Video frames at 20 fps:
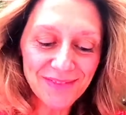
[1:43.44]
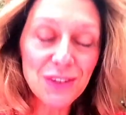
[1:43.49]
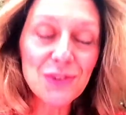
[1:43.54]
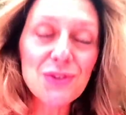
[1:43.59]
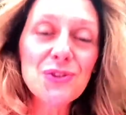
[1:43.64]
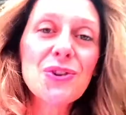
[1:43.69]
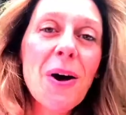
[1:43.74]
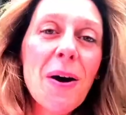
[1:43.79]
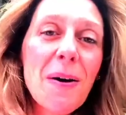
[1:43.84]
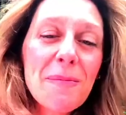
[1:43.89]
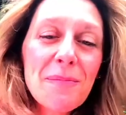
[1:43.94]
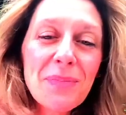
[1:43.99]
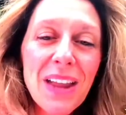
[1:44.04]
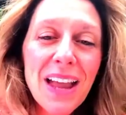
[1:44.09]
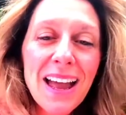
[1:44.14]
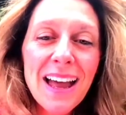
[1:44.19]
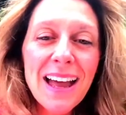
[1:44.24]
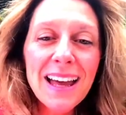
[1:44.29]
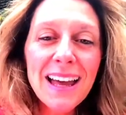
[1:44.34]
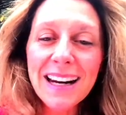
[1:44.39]
Ciò
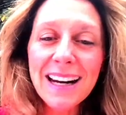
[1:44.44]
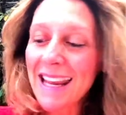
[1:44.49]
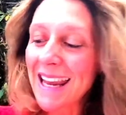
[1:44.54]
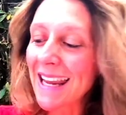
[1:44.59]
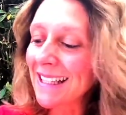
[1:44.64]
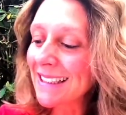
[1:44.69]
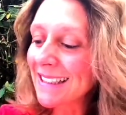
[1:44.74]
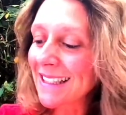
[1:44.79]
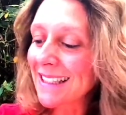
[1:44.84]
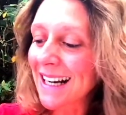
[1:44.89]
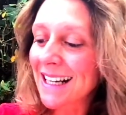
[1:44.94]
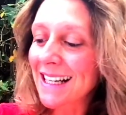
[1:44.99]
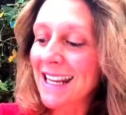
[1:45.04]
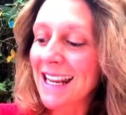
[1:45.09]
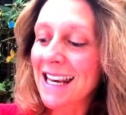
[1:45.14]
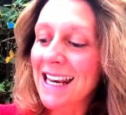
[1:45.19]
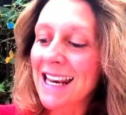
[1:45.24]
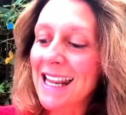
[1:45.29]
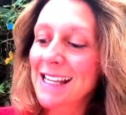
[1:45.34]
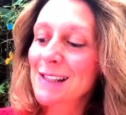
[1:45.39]
rientra
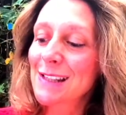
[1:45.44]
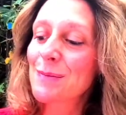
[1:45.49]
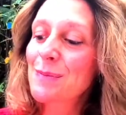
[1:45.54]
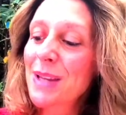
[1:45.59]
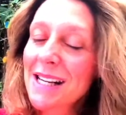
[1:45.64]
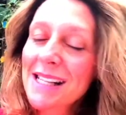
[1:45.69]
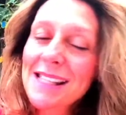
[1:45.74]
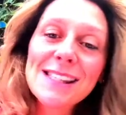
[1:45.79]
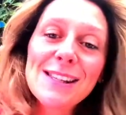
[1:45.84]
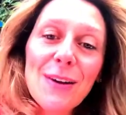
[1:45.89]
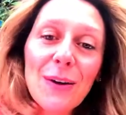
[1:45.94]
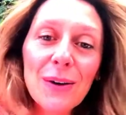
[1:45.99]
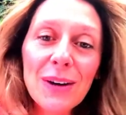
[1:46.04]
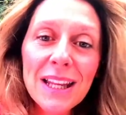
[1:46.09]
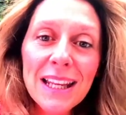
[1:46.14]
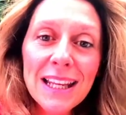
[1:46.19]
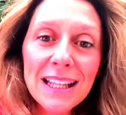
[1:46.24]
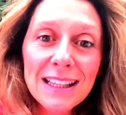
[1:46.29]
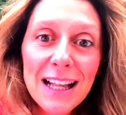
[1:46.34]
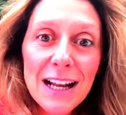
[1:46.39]
nelle
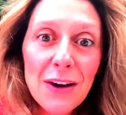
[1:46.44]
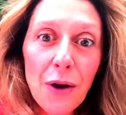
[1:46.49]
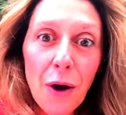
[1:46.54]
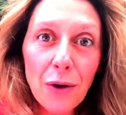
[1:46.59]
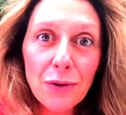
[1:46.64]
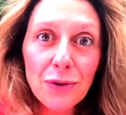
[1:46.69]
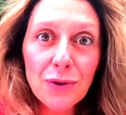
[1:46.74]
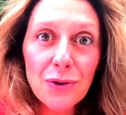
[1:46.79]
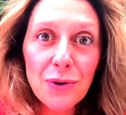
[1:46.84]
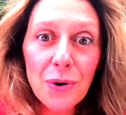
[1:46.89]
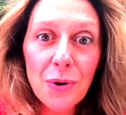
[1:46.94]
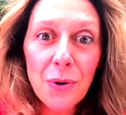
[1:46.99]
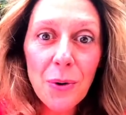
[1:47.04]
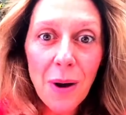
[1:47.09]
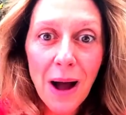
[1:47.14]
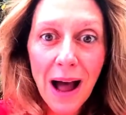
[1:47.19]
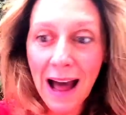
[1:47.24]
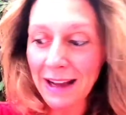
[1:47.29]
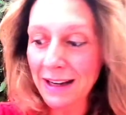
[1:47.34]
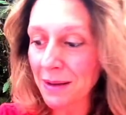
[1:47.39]
aspirazioni del nostro
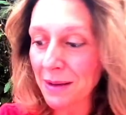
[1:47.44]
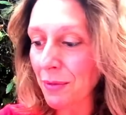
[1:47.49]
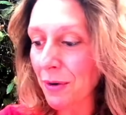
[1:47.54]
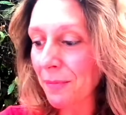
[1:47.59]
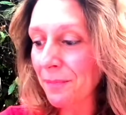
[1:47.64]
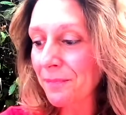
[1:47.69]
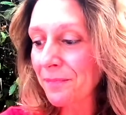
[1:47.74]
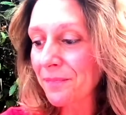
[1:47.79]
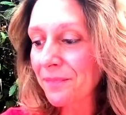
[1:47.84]
animo,